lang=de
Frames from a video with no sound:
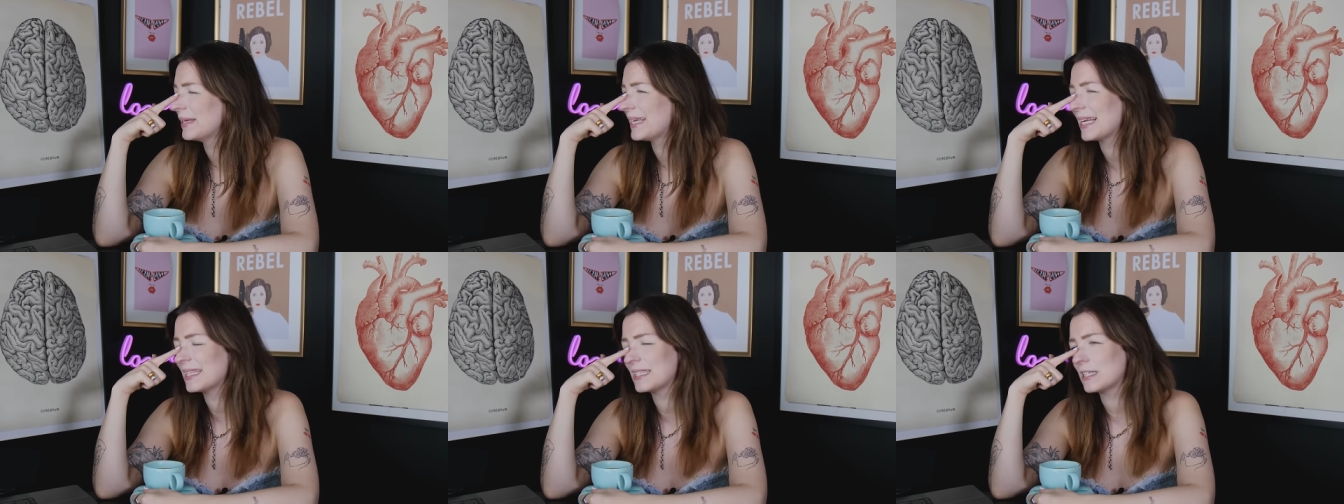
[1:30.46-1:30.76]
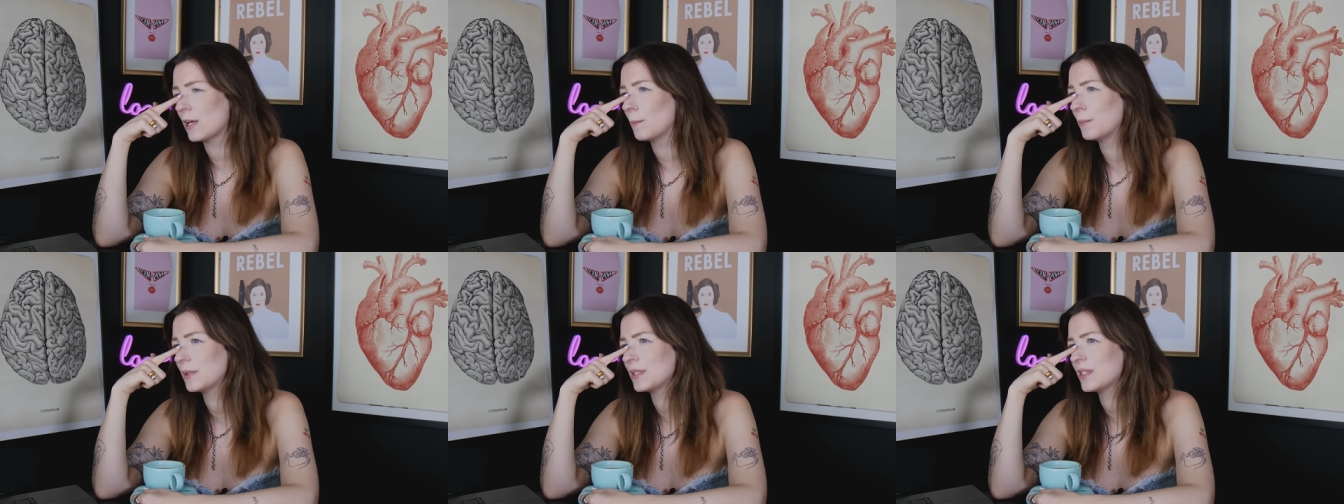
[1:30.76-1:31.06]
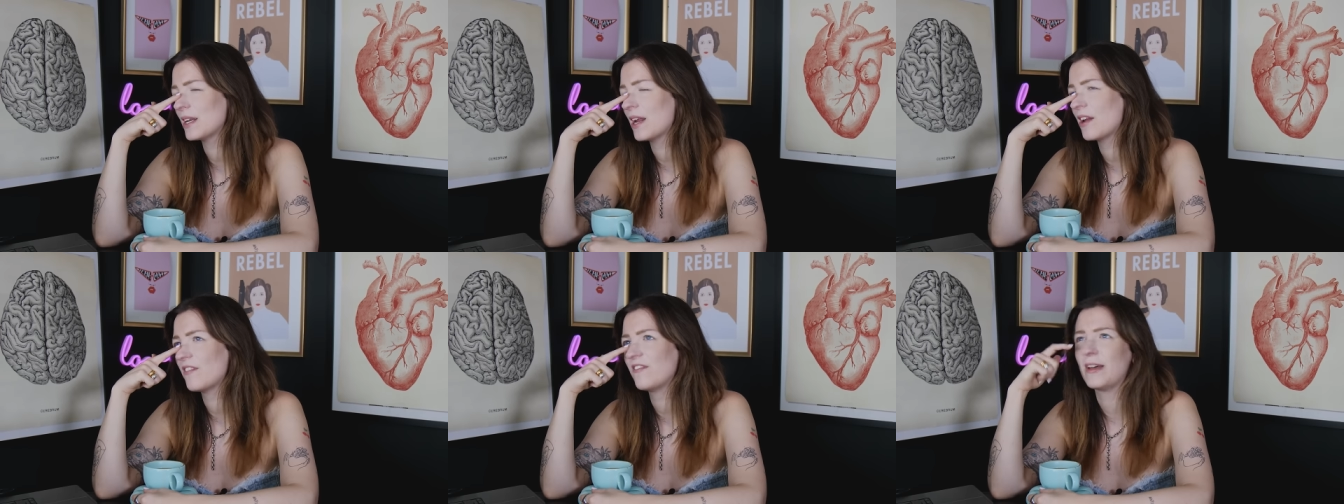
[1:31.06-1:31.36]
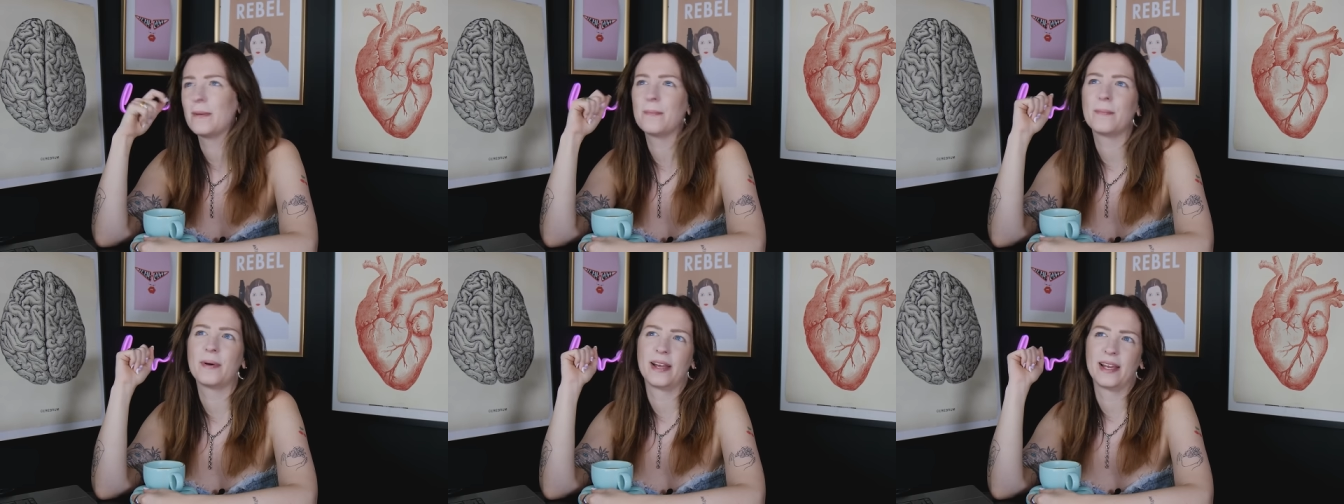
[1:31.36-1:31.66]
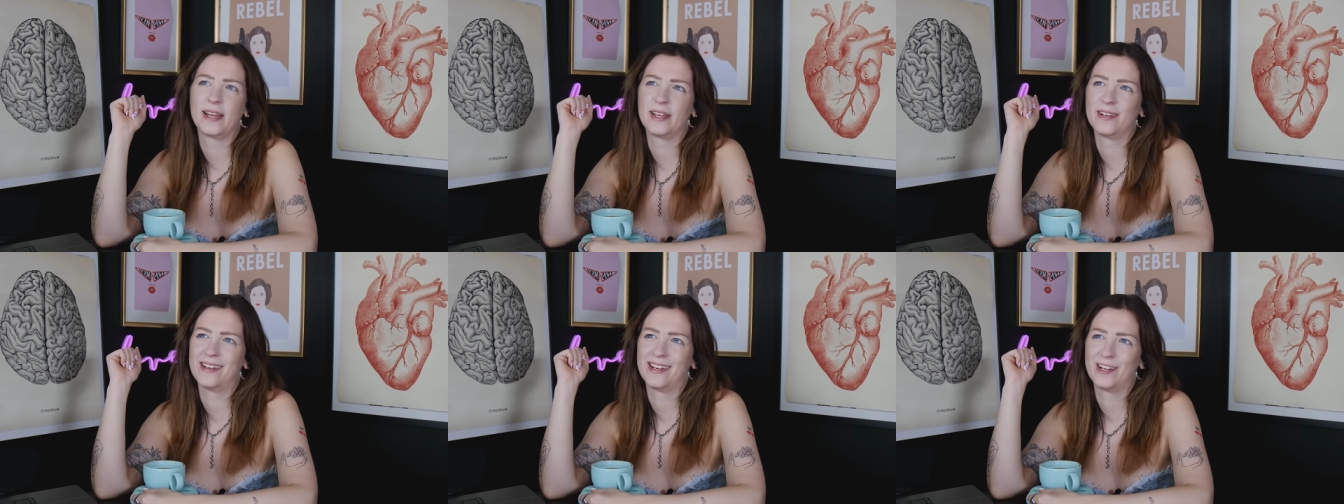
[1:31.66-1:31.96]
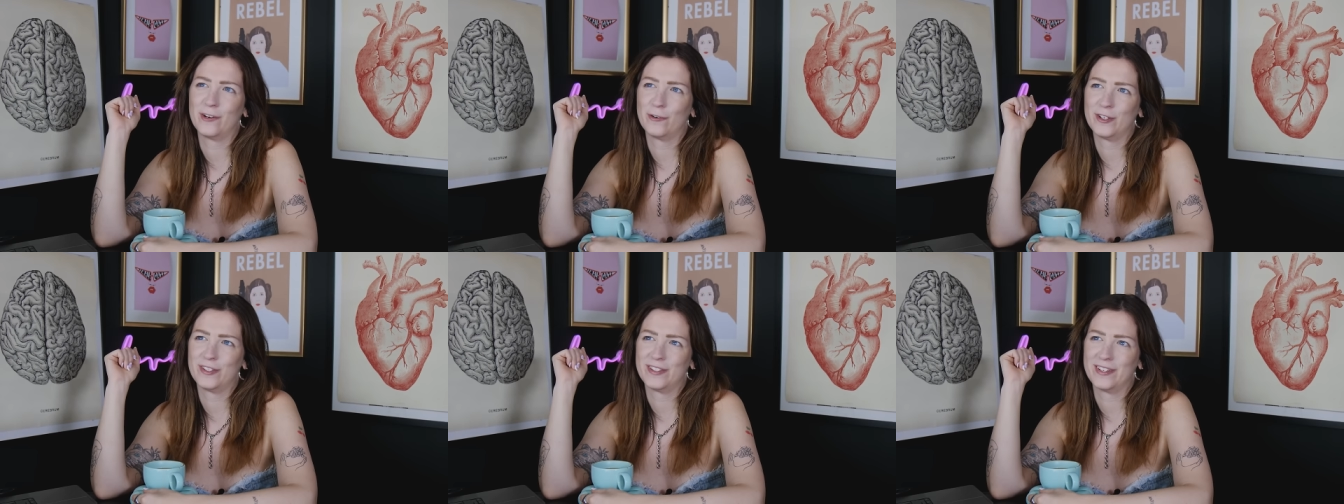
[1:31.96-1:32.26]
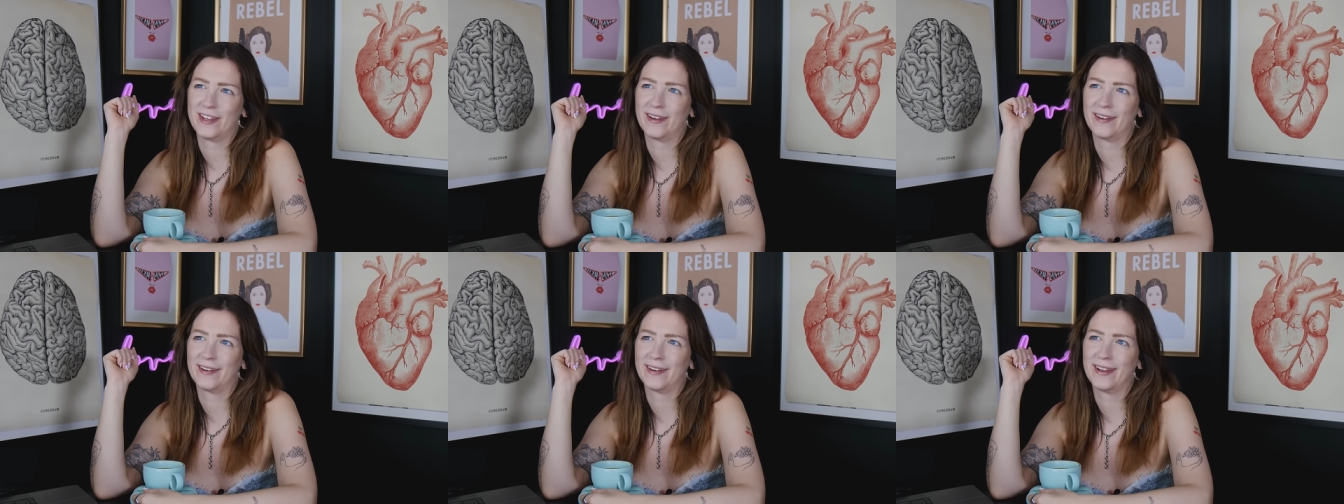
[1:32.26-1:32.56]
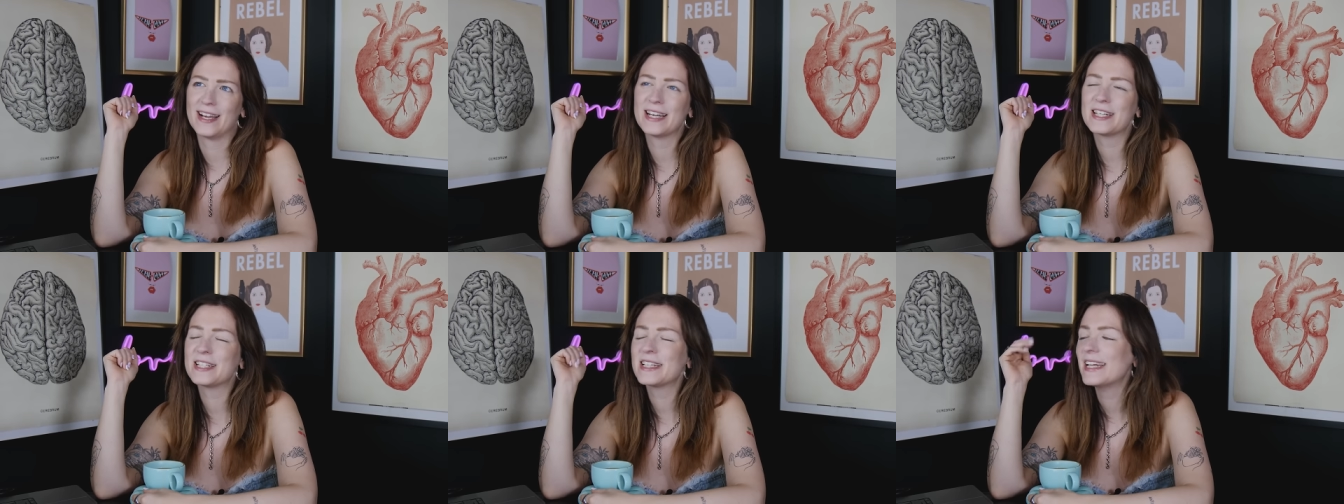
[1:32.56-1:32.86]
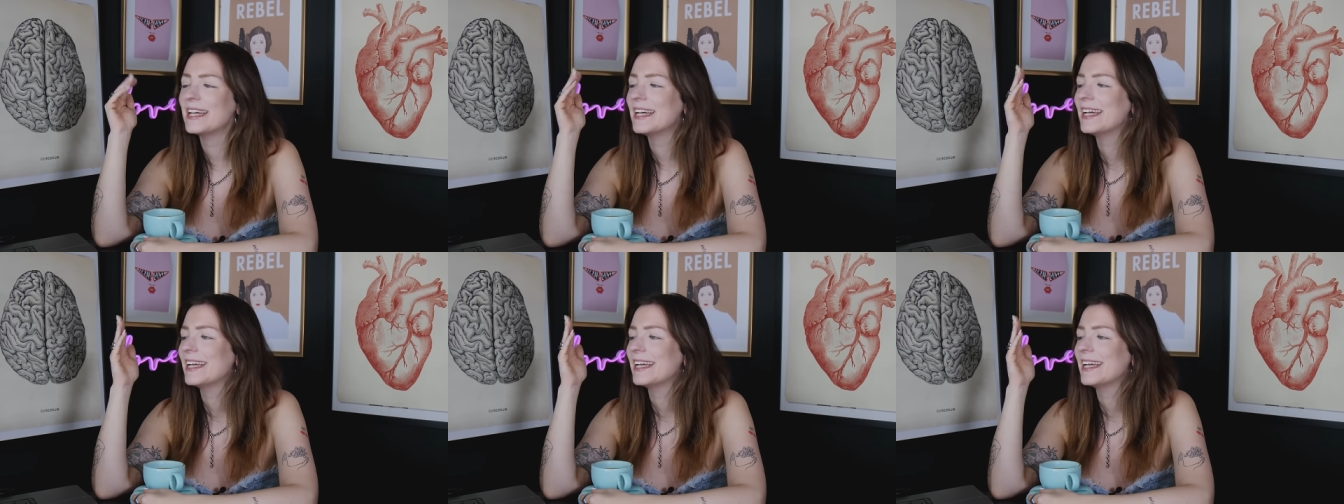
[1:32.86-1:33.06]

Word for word: Mich hat es auch ein bisschen an Vampire Diaries erinnert.